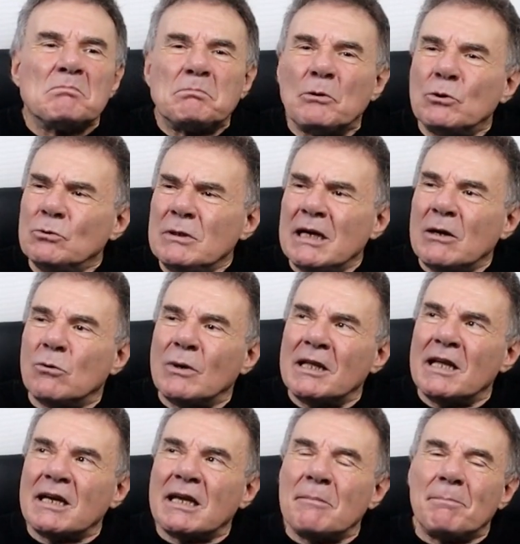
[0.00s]
por una
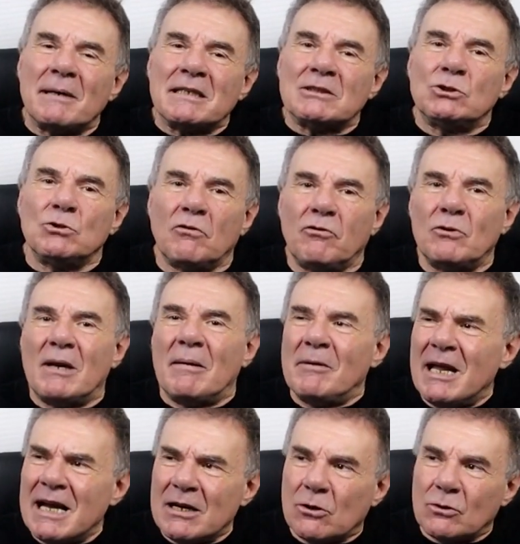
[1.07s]
jugada que pareció fula
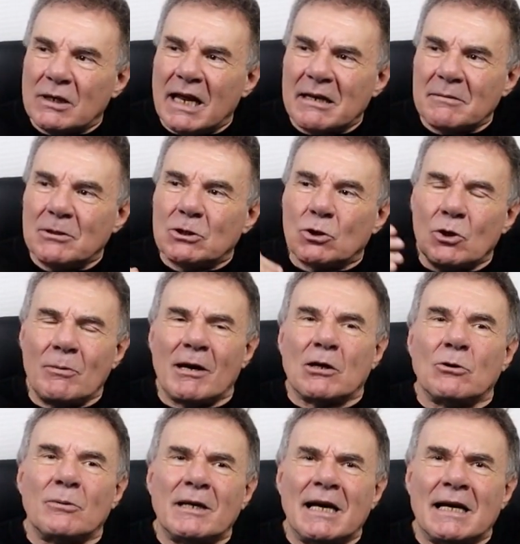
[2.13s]
blanco, el árbitro iba a
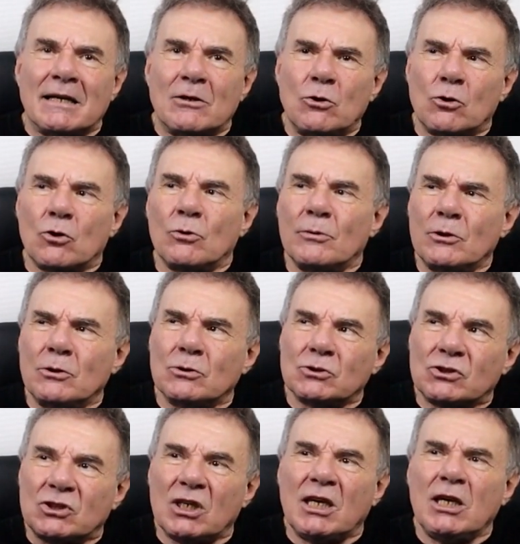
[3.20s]
cobrar, no cobró,
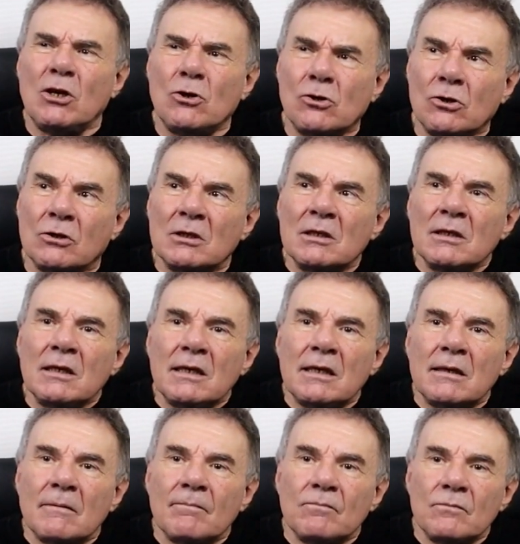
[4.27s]
siguió
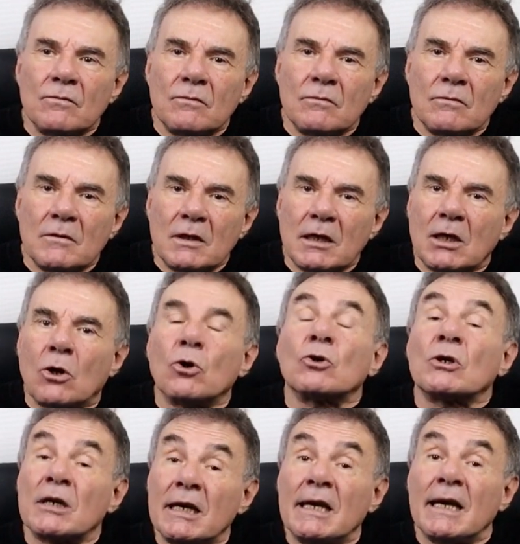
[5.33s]
y
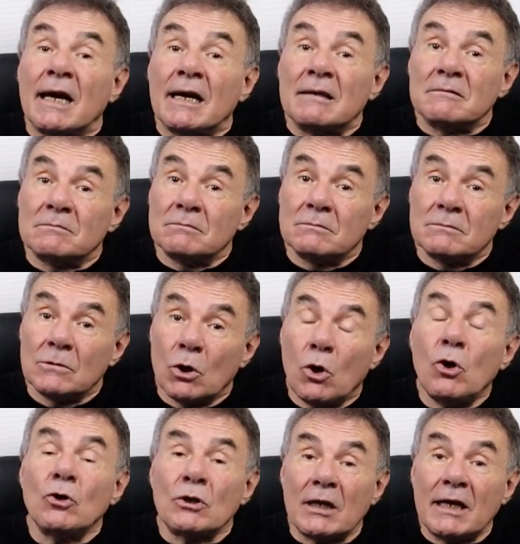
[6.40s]
Correa,
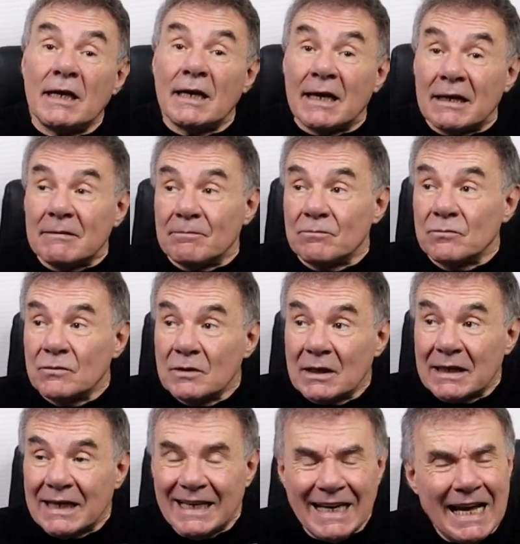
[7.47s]
Correa,
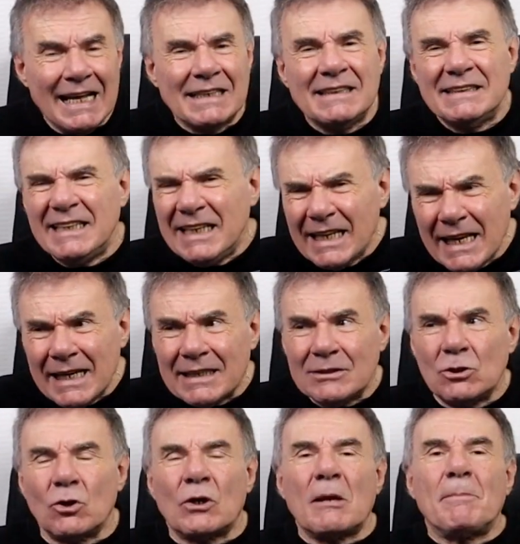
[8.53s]
gran,
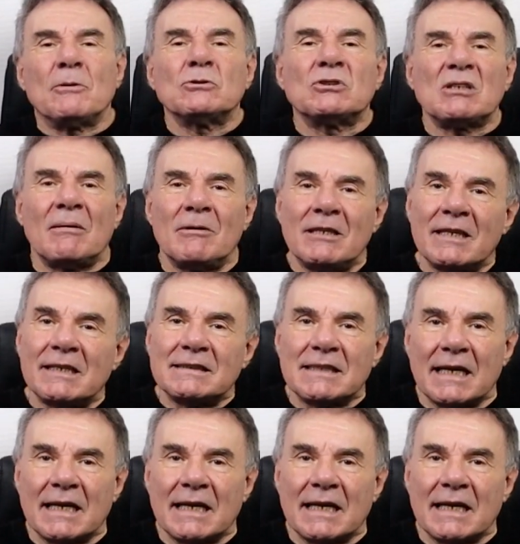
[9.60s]
directo responsable de que